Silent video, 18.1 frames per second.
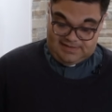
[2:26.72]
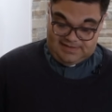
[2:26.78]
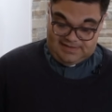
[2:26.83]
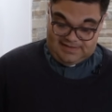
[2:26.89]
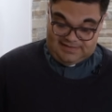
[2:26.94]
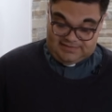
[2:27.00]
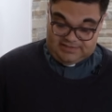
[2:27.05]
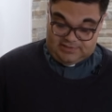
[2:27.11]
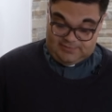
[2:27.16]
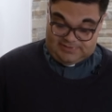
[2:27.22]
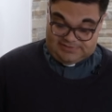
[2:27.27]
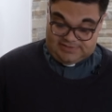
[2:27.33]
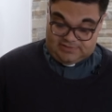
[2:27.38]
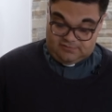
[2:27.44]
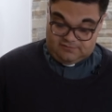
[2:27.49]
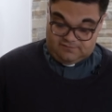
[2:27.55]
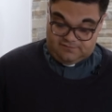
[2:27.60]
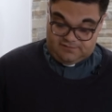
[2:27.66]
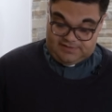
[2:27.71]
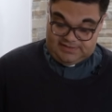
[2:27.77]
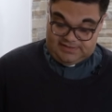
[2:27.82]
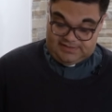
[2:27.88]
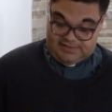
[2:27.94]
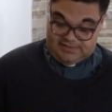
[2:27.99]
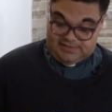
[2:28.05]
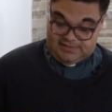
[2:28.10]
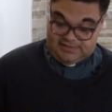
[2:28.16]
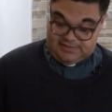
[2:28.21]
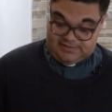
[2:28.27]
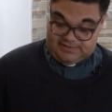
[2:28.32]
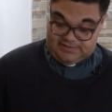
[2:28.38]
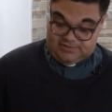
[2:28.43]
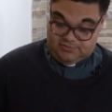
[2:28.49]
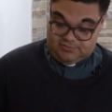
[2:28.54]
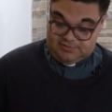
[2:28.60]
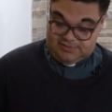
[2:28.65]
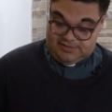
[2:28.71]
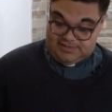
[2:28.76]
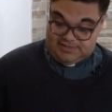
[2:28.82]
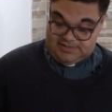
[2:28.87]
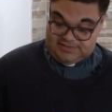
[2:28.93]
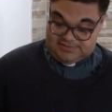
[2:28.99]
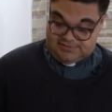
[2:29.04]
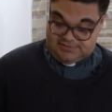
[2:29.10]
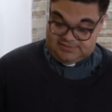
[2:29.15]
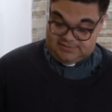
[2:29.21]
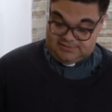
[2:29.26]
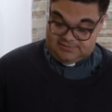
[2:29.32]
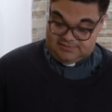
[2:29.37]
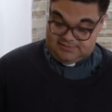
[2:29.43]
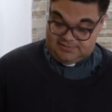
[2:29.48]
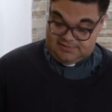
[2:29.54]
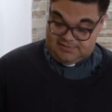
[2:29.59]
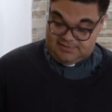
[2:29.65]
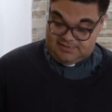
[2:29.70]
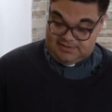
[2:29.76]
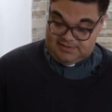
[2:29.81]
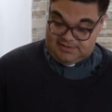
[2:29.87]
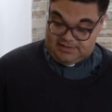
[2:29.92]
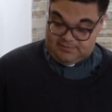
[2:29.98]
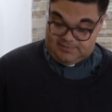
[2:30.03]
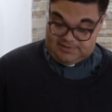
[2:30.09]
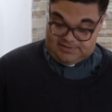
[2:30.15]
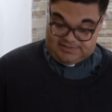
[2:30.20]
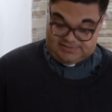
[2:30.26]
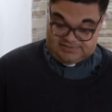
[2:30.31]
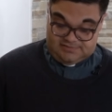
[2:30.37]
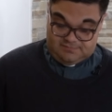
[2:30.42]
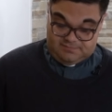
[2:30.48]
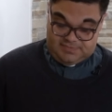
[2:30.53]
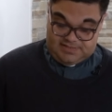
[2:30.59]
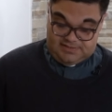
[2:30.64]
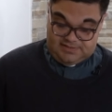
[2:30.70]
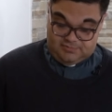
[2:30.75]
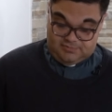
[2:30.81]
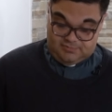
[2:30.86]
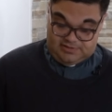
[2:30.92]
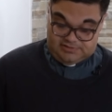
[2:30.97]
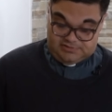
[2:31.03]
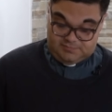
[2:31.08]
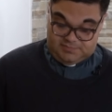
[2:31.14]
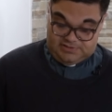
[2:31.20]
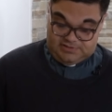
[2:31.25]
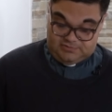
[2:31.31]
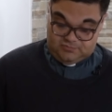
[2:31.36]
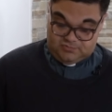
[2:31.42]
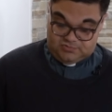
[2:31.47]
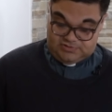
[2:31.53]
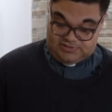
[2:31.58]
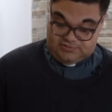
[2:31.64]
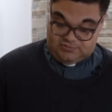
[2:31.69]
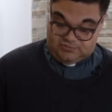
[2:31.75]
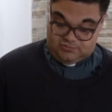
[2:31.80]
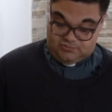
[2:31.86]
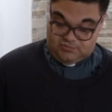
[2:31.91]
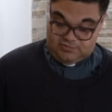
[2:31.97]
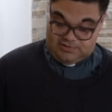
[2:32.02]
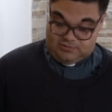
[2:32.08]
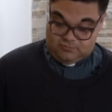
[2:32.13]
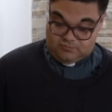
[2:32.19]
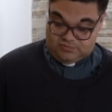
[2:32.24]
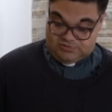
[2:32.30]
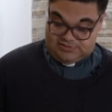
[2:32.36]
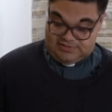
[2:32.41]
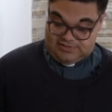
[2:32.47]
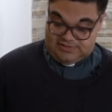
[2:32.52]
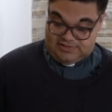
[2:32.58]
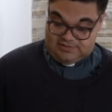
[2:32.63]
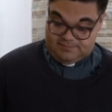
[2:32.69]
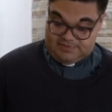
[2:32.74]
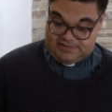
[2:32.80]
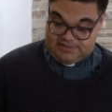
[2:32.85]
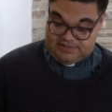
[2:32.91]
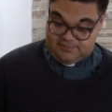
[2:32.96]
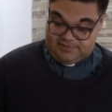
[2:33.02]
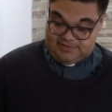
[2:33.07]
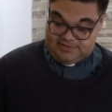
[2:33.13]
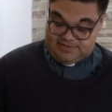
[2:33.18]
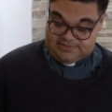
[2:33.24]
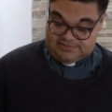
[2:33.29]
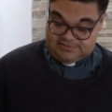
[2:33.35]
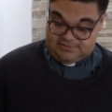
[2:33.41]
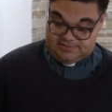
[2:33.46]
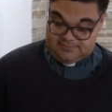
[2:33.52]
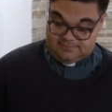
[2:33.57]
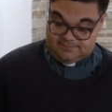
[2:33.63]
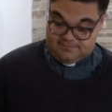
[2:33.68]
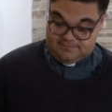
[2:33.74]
Atravesaron Frigia y la región de Galacia, al haberles impedido el Espíritu Santo anunciar la palabra en Asia.